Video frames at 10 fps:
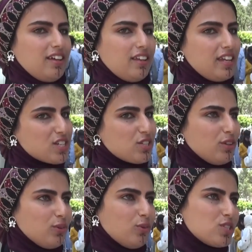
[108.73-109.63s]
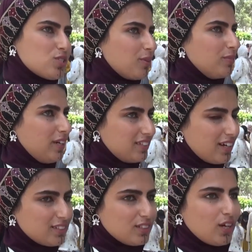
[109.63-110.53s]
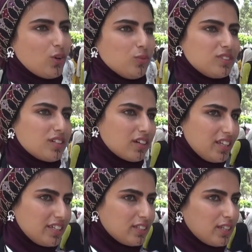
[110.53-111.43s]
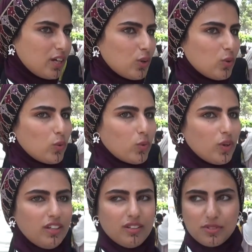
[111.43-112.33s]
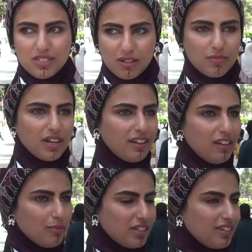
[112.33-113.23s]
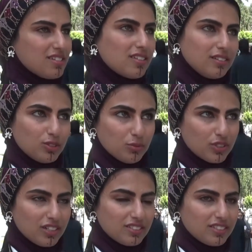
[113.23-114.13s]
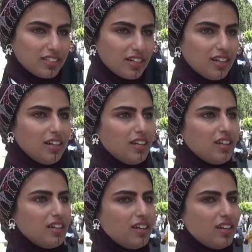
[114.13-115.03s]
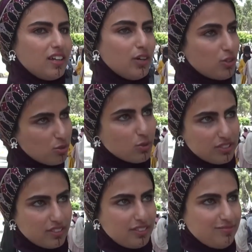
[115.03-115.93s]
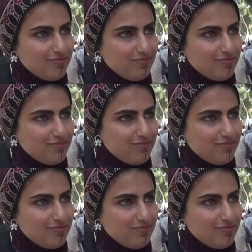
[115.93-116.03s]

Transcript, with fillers: ليش؟ لأنه هو جزء من عاداتنا ومن تقاليدنا وإحنا بنسمي هاي العملية أصلا ديمقراطية آه، عرس وطني